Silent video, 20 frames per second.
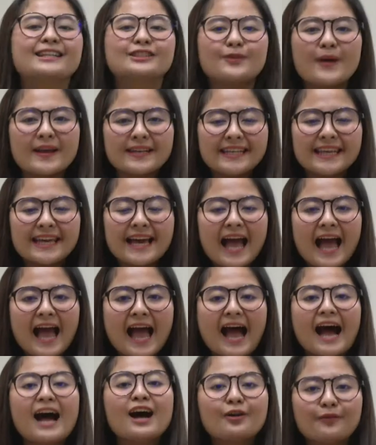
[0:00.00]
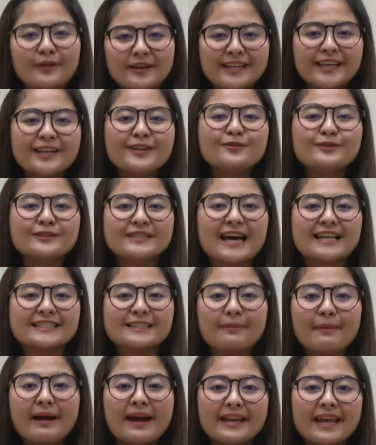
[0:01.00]
สวัสดีค่ะวันนี้หนูจ๋าจะ
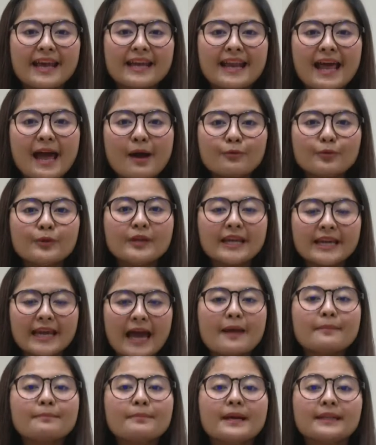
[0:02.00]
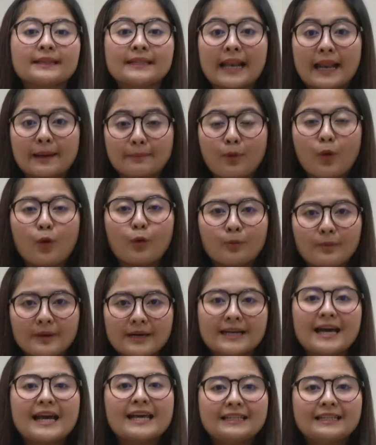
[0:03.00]
มาแนะนำวิธีการเปลี่ยนตลับผมหมึก